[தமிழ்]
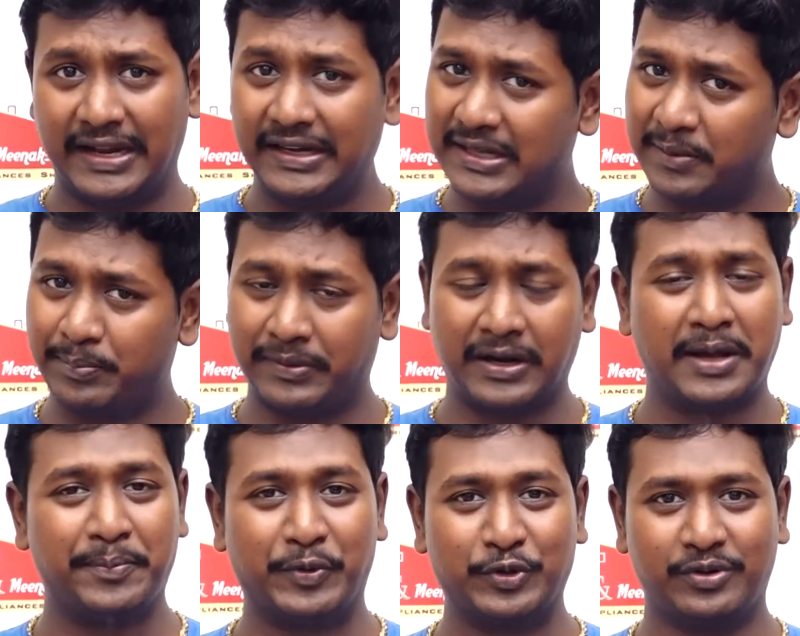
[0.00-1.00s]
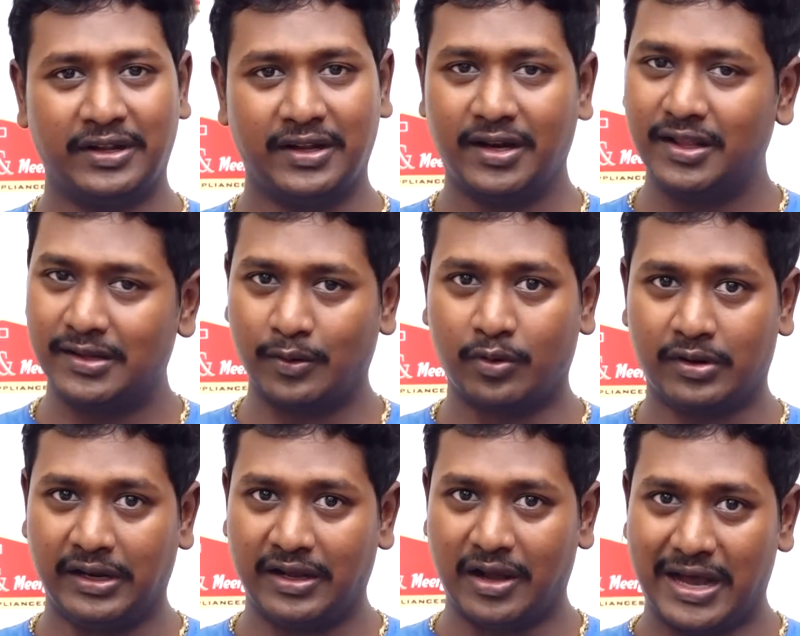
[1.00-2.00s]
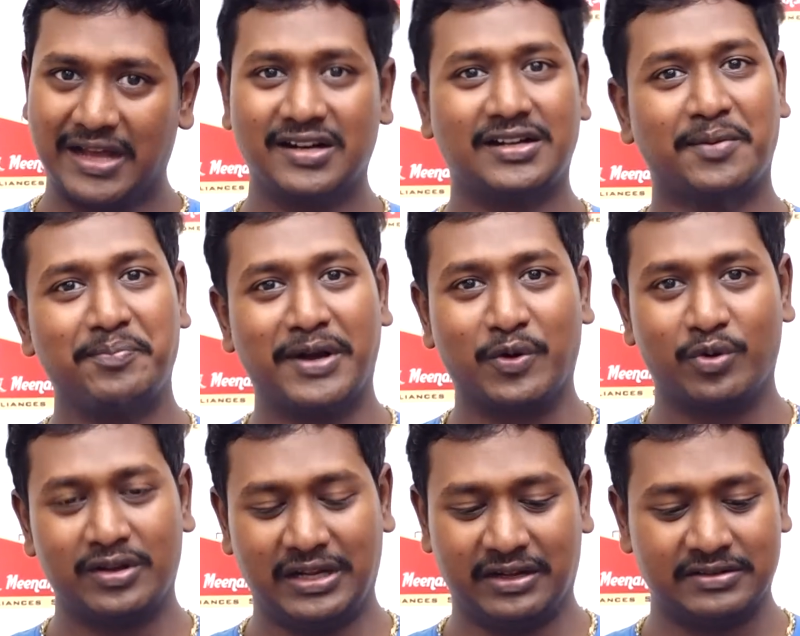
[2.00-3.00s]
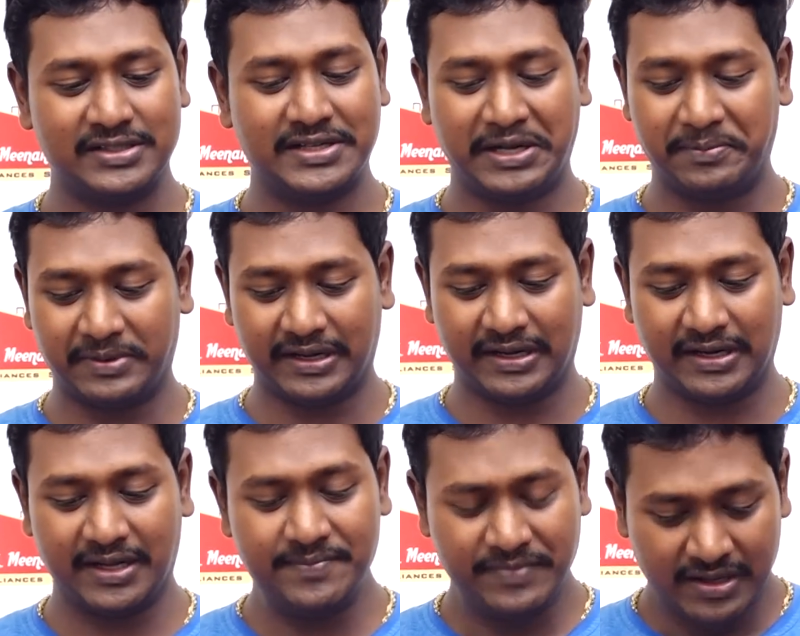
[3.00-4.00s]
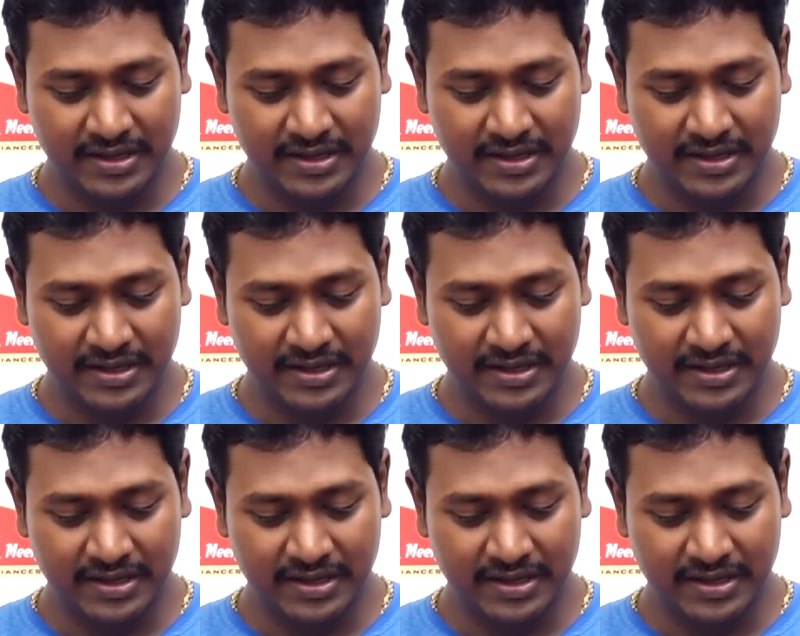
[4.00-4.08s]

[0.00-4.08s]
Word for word: லைட்டாக பண்ணால் போதும் நீங்கன்னா இதில் ஒரு நீங்கள் ஆறு கப்பாக கூட நீங்கள் வந்து ரெடி பண்ணிக்கலாம்